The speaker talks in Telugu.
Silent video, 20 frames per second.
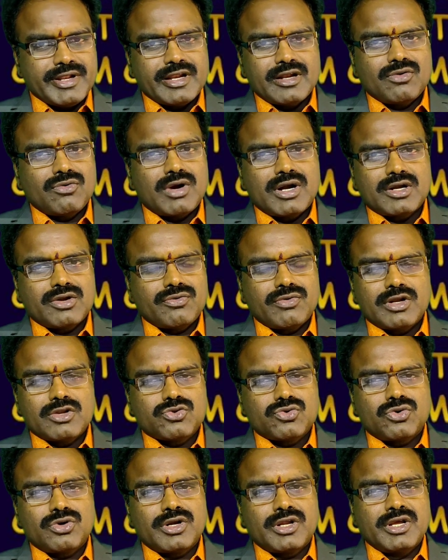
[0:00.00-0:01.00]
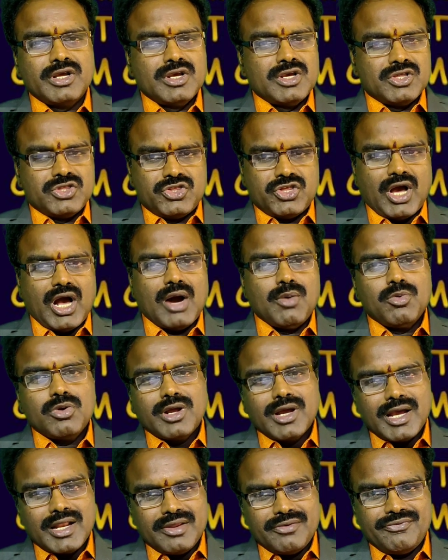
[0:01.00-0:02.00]
మెటీరియల్ వాడడం వల్ల చూడండి జాములు
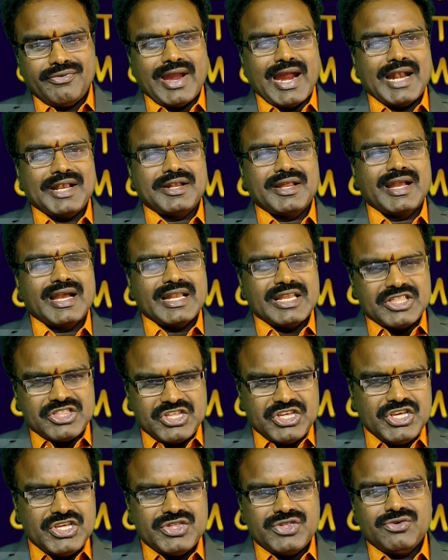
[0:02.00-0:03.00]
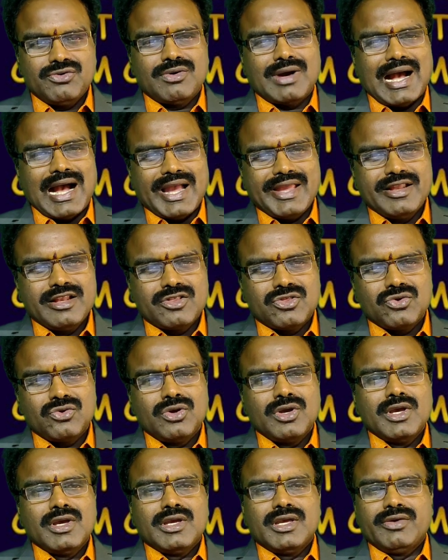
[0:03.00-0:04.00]
కానీ ఫ్యాట్ కానీ చీజు ఆయిల్స్
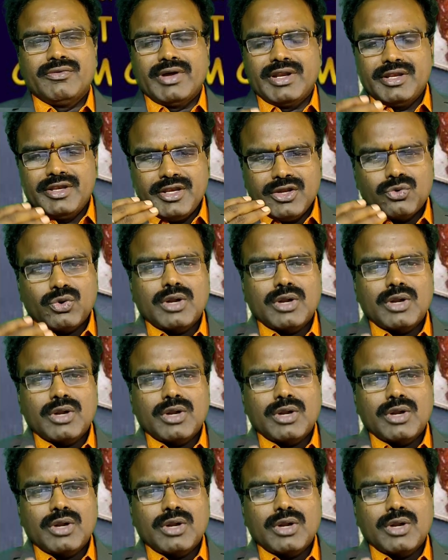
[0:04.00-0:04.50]
ఇవన్నీ